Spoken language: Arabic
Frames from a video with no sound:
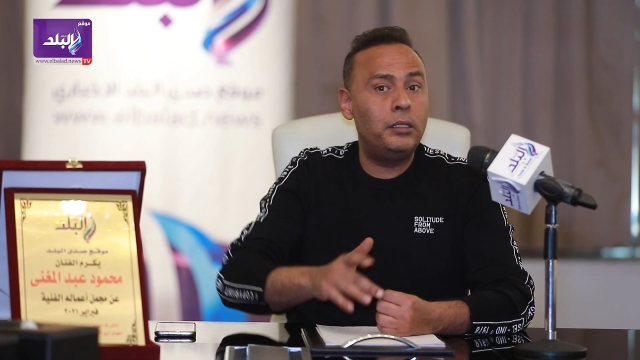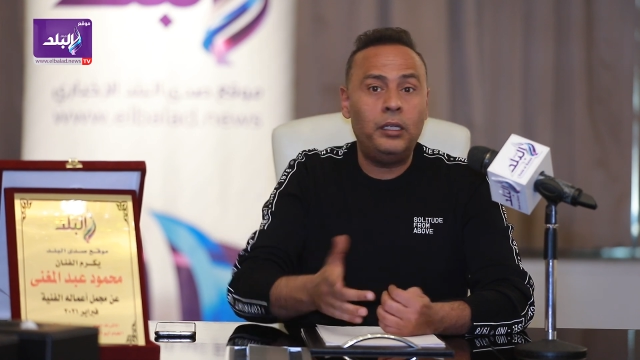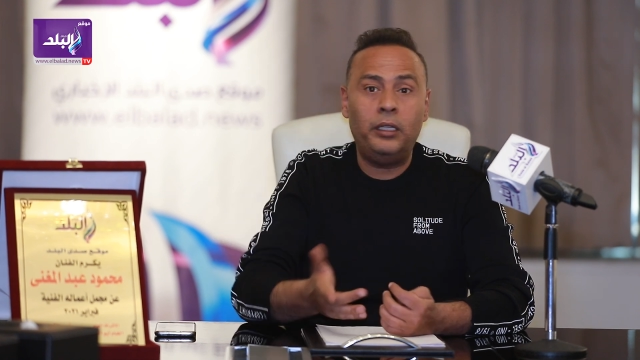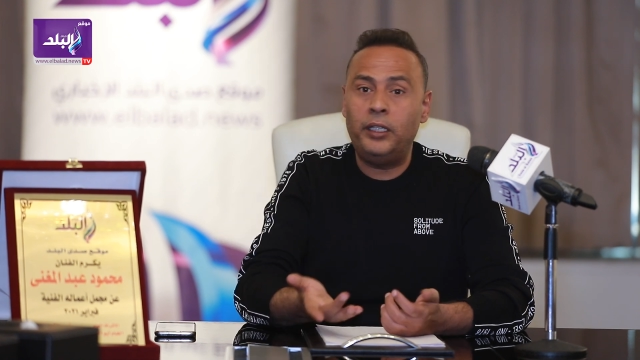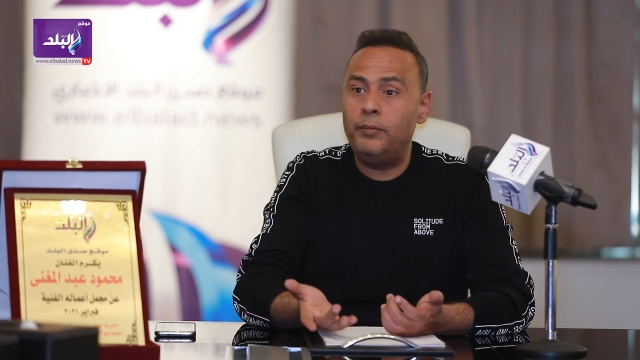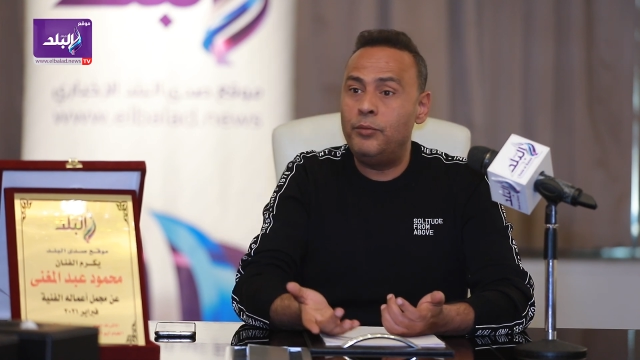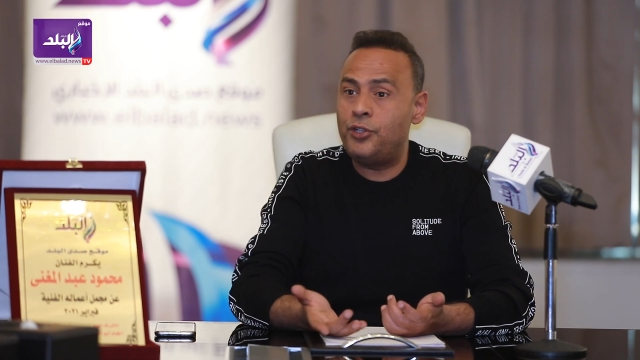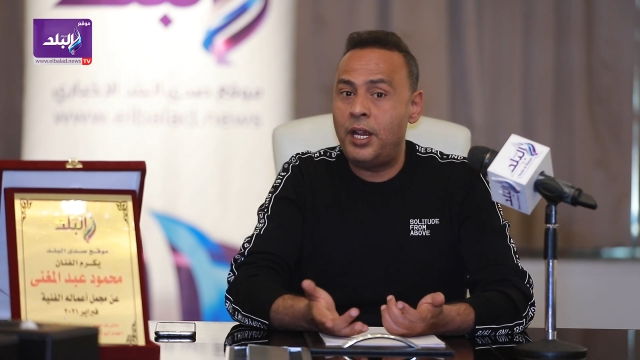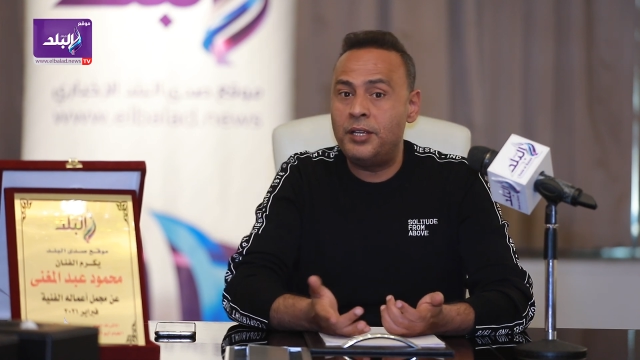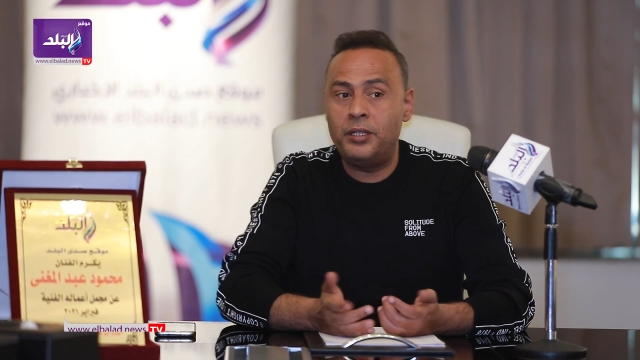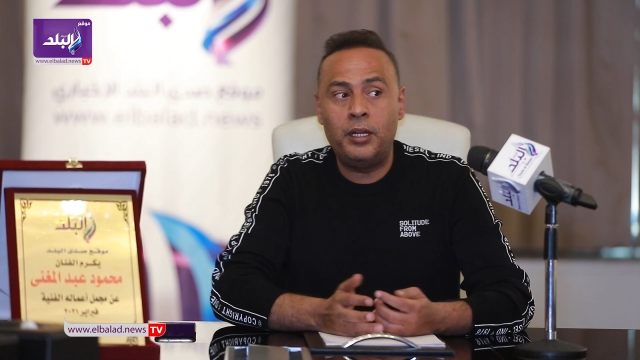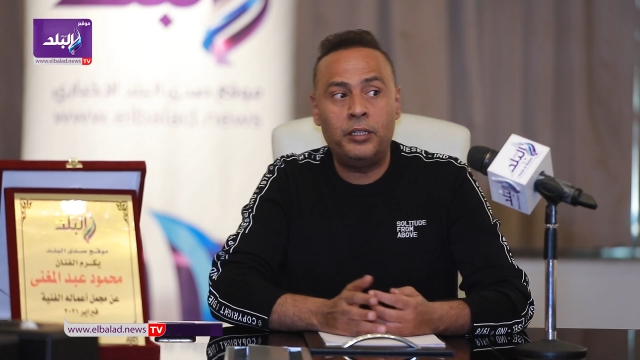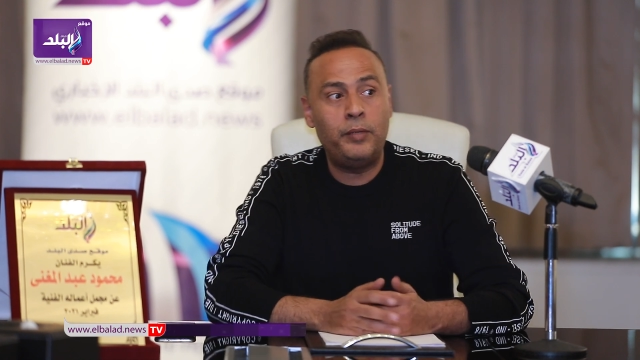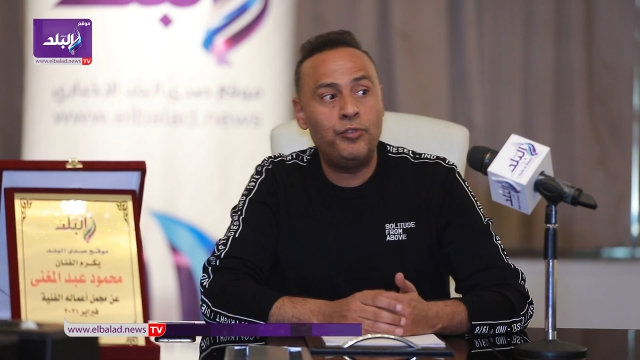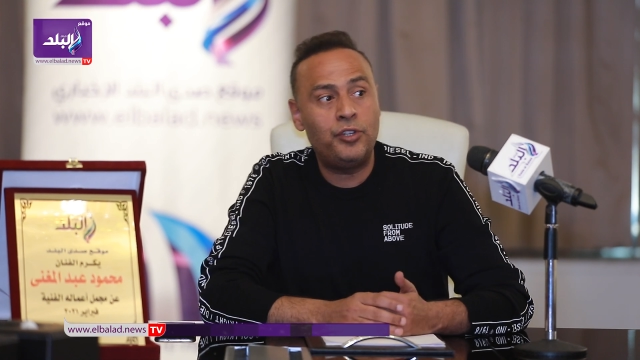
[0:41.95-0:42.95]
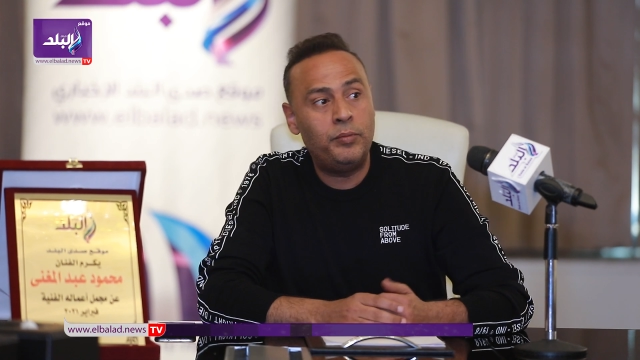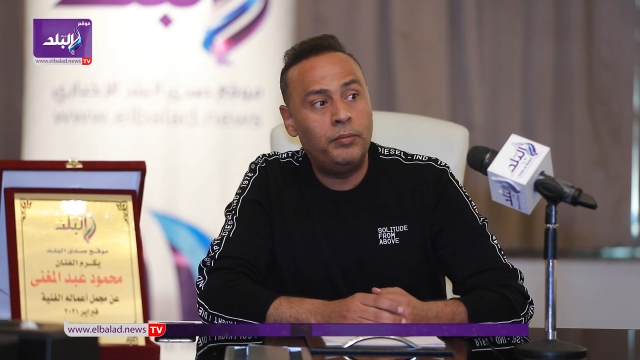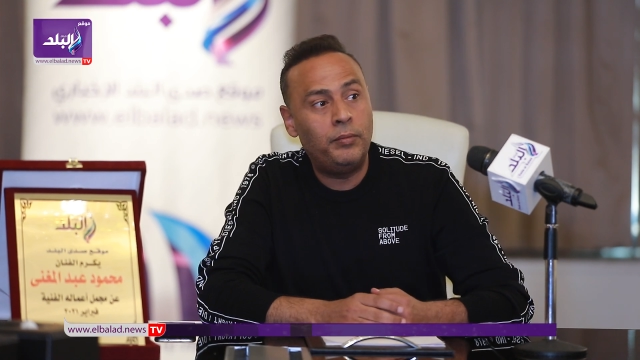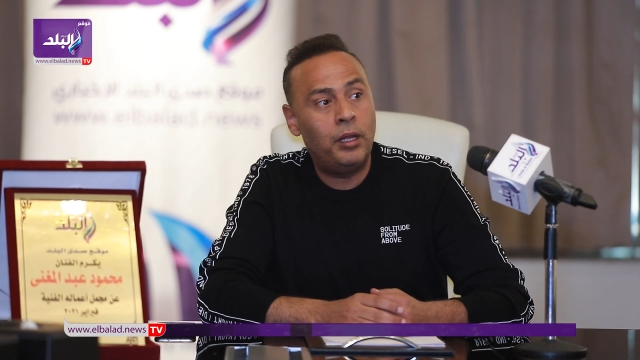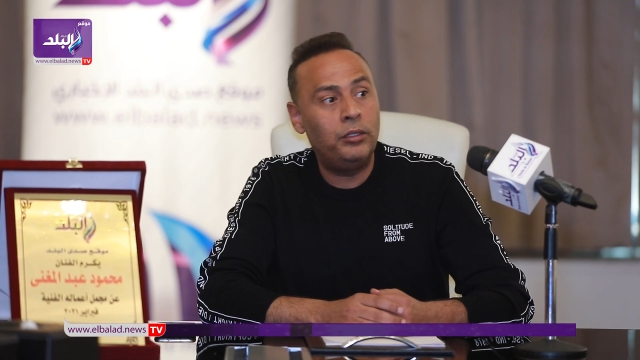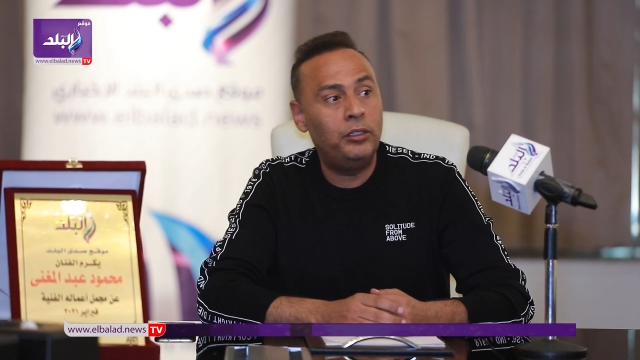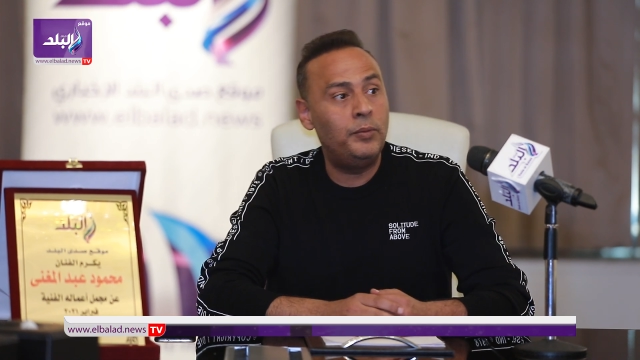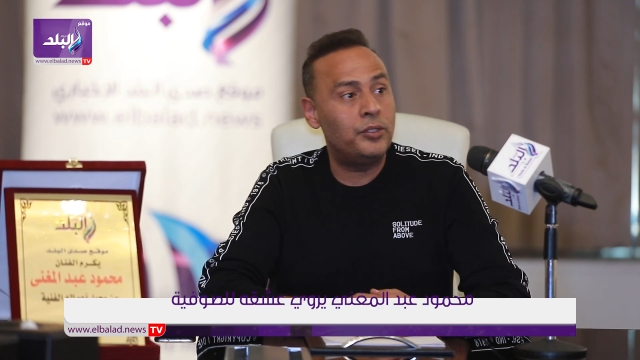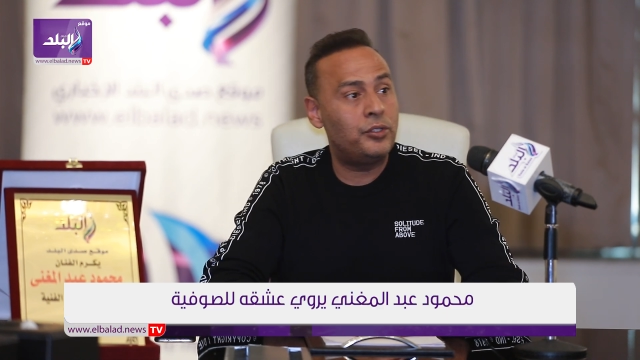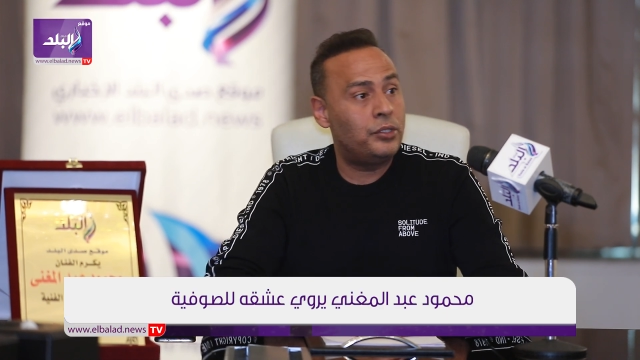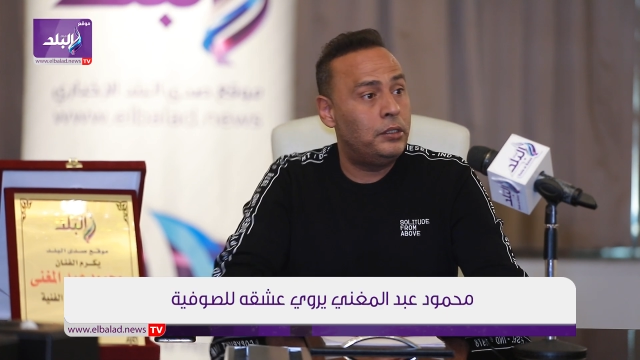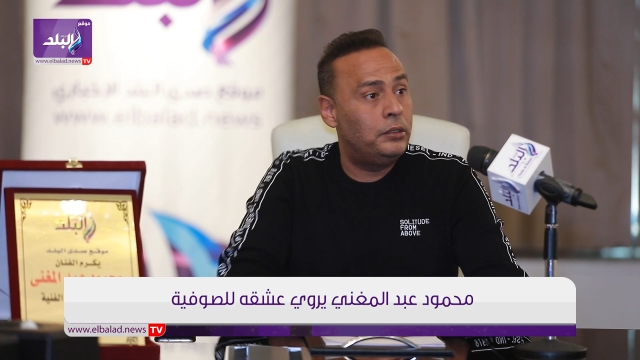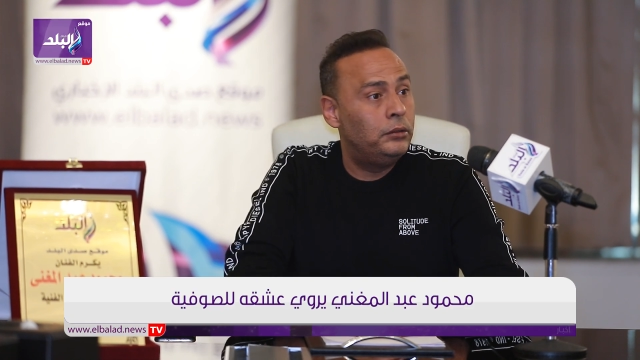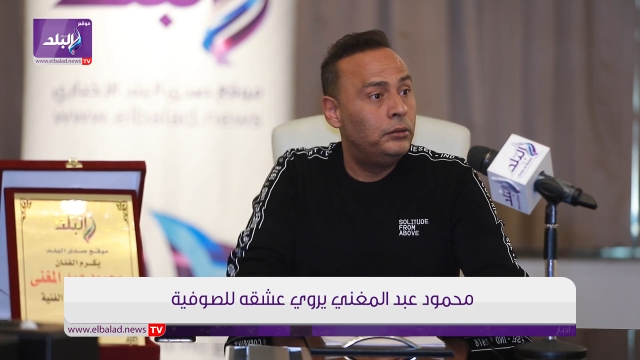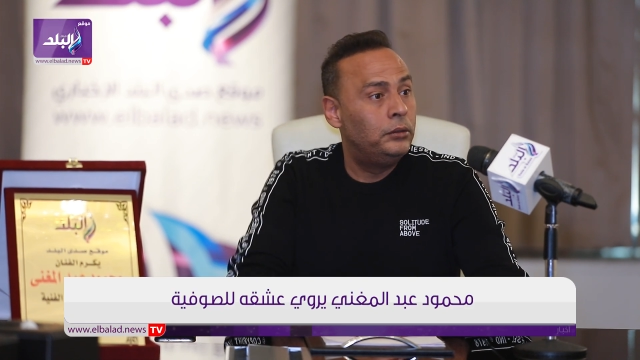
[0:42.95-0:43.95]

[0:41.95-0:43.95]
ان احنا مش عايزينها تمشي من ارض مصر